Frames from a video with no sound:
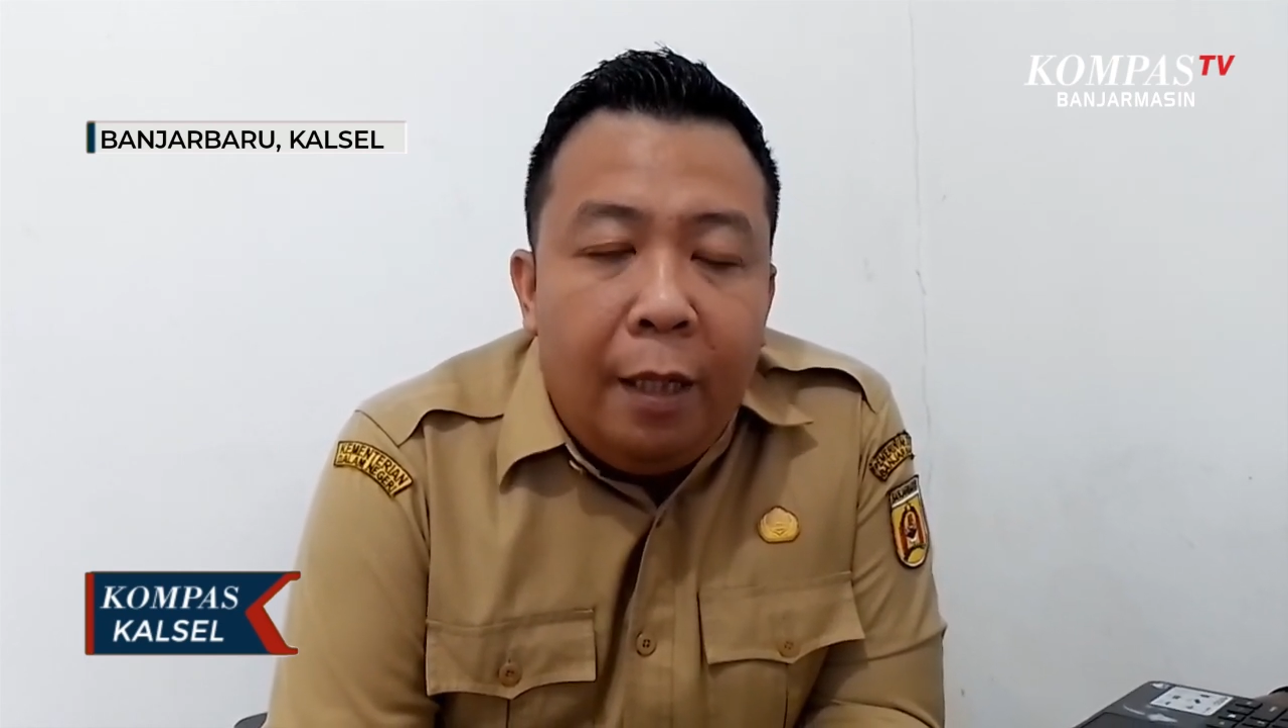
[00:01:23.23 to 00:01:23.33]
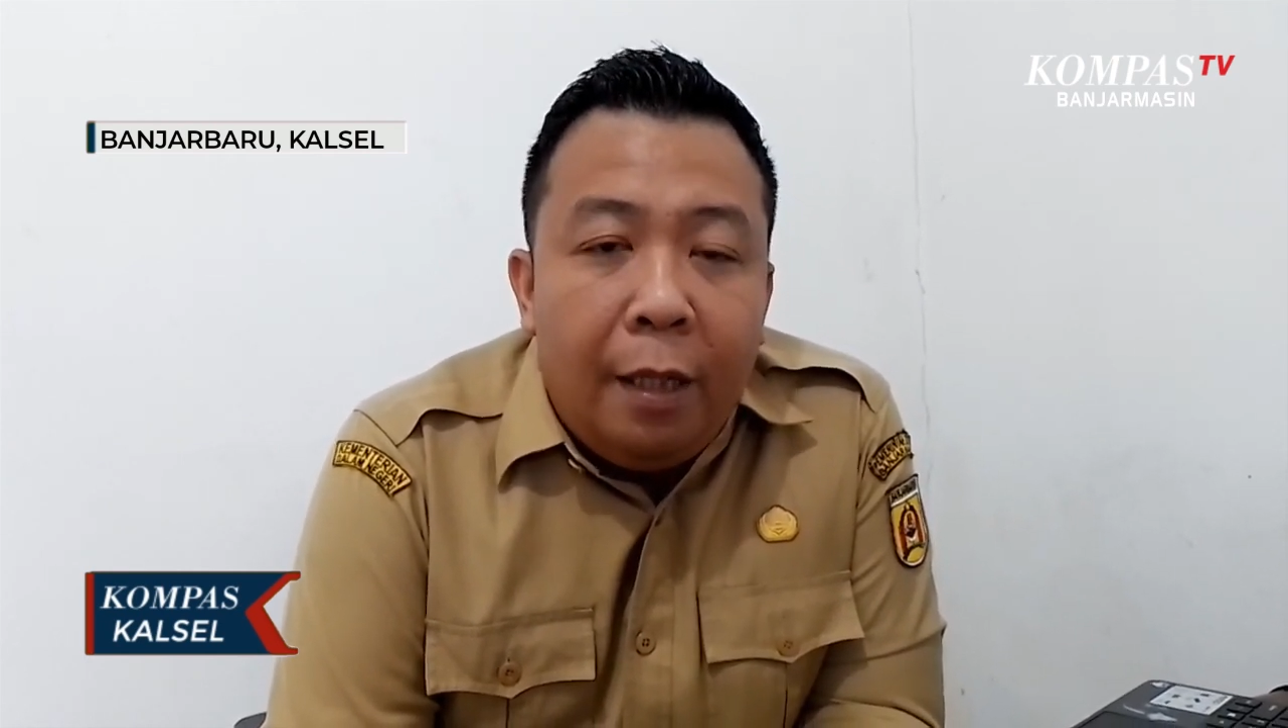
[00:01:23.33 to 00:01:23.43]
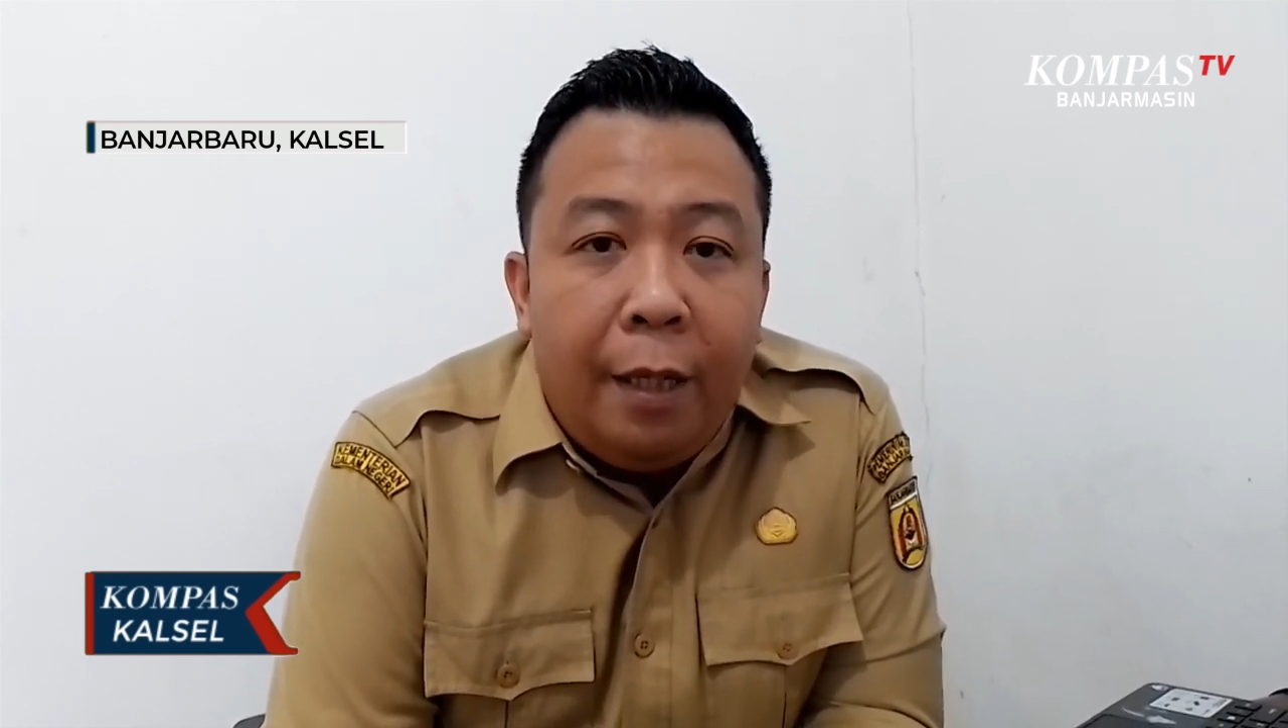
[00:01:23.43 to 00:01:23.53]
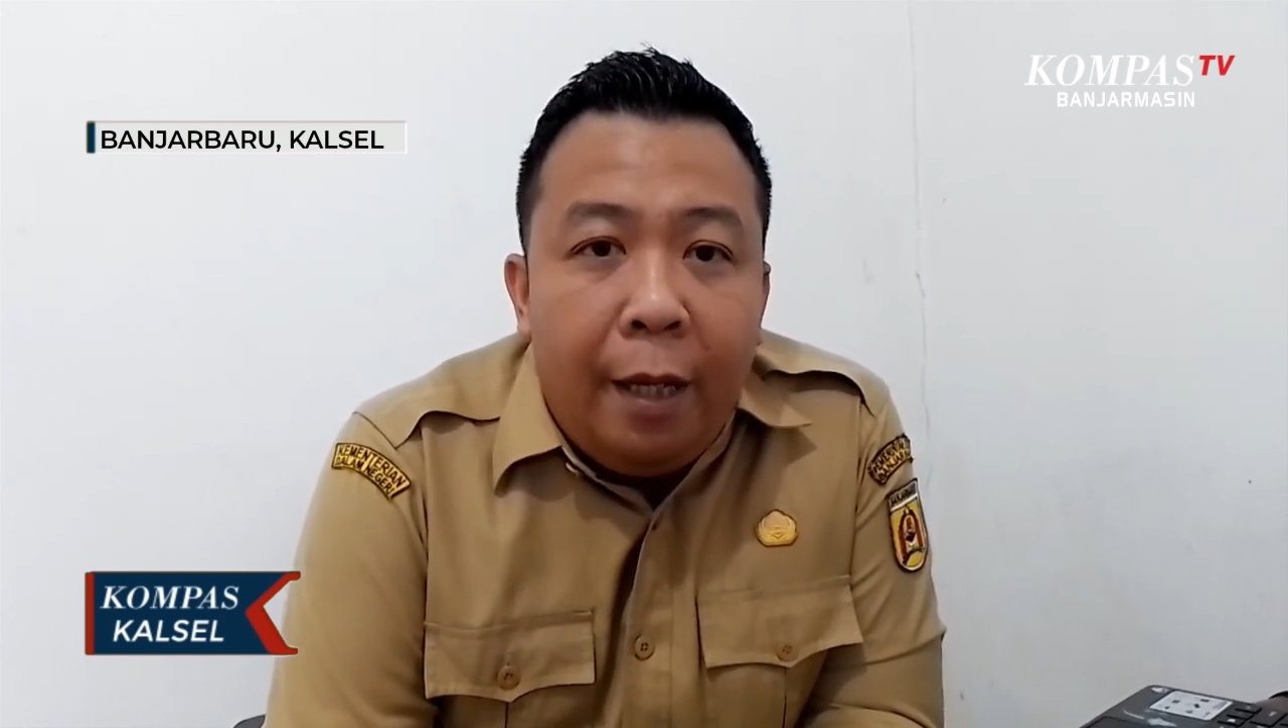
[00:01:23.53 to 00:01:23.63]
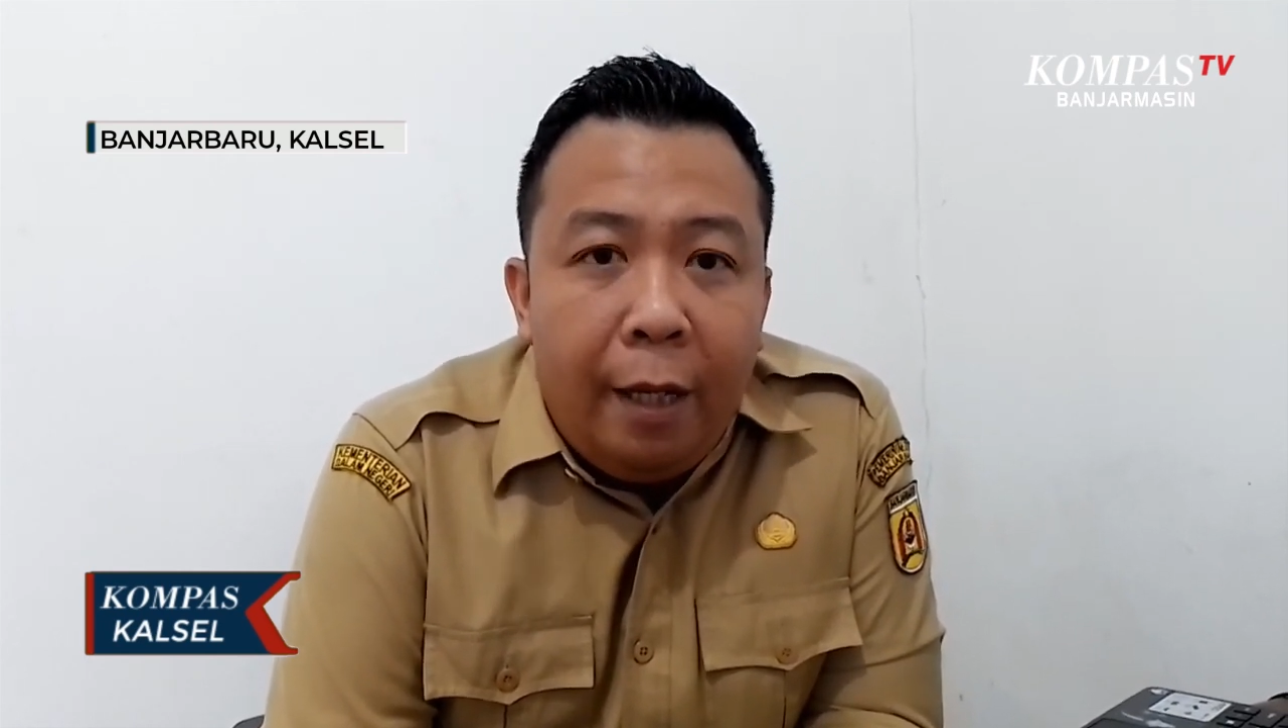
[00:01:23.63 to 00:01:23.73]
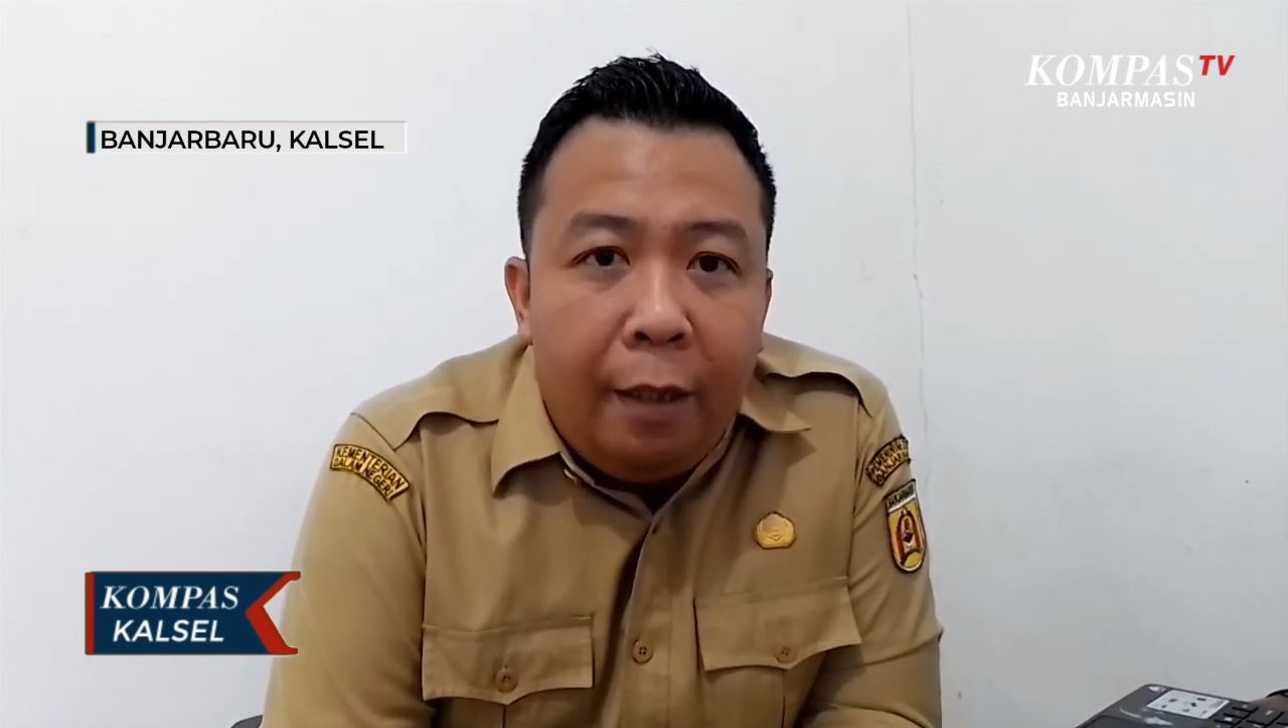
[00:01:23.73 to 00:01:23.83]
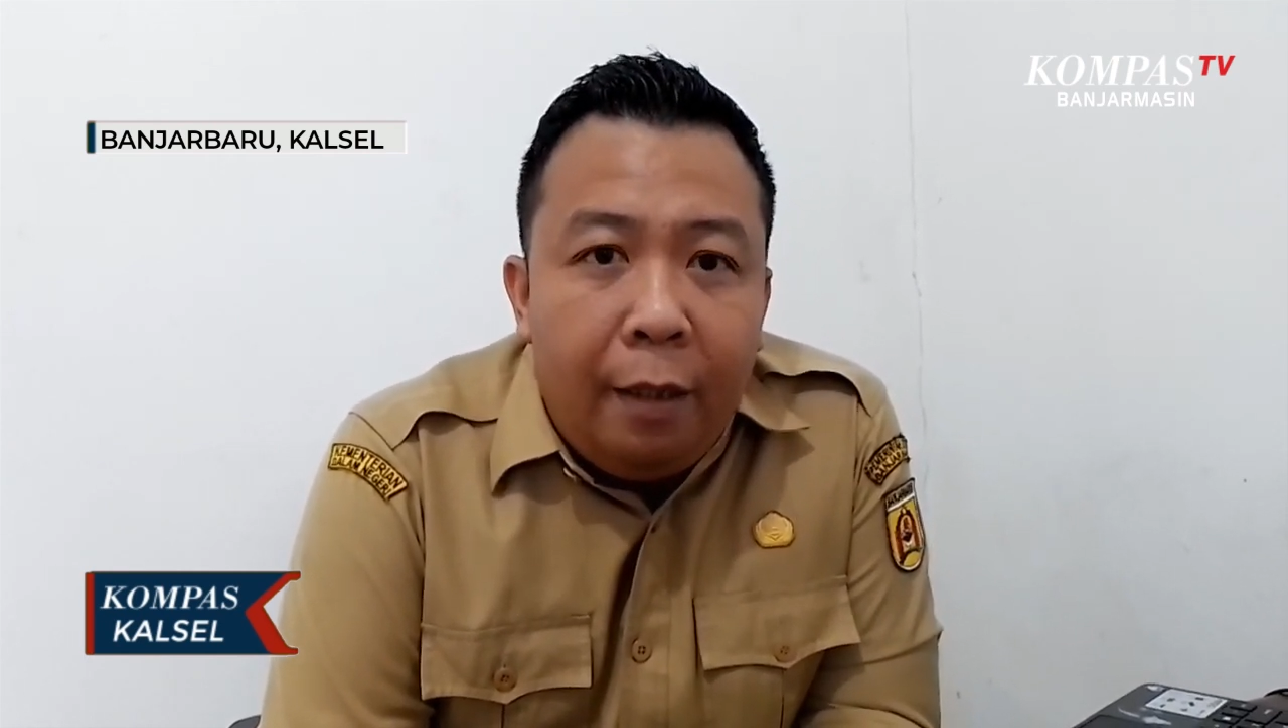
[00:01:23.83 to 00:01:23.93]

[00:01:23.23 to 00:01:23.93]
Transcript: tidak sehat